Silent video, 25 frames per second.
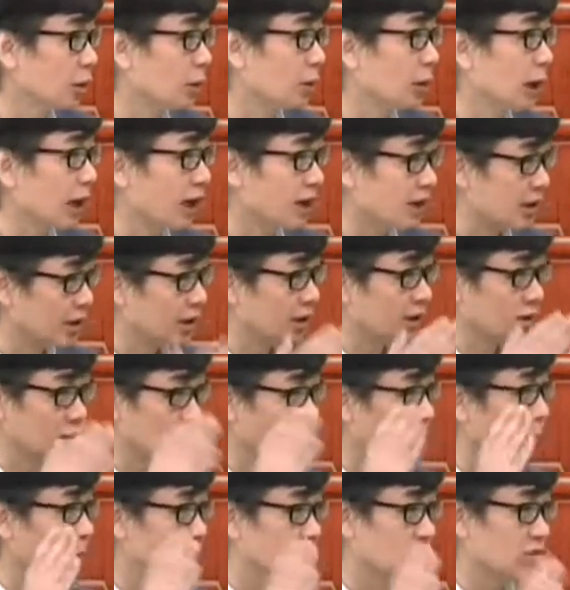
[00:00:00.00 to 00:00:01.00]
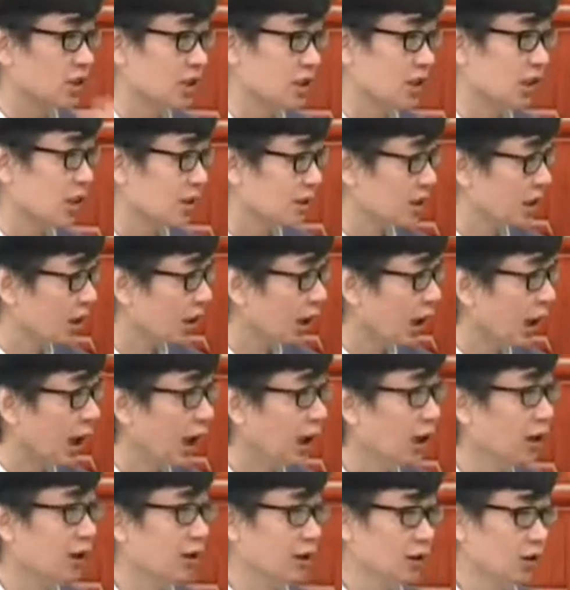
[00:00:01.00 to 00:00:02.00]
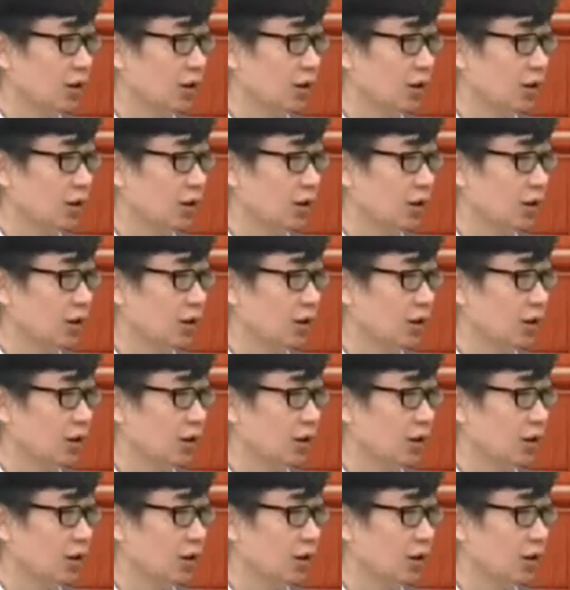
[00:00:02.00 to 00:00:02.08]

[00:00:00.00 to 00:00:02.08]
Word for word: 对不对？要么就是相亲啦，